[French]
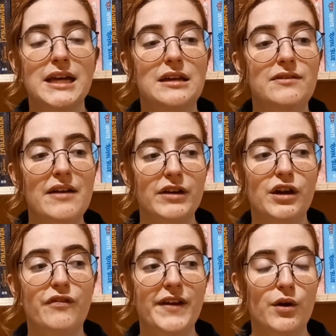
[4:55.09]
qui vient avec
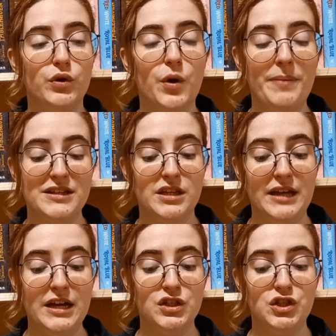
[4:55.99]
le fait qu'on a un
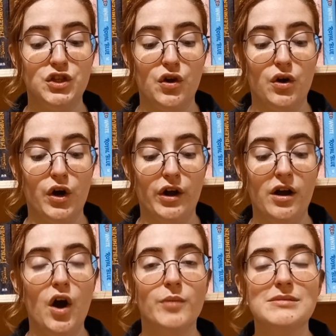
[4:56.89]
personnage qui a un
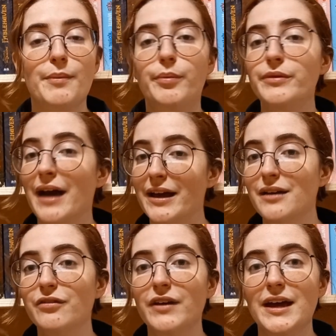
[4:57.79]
regard un petit peu plus
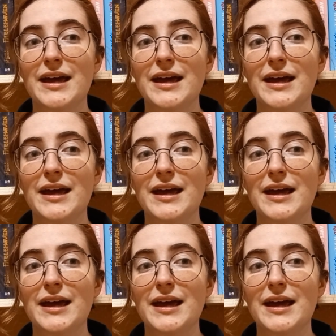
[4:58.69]
naïf,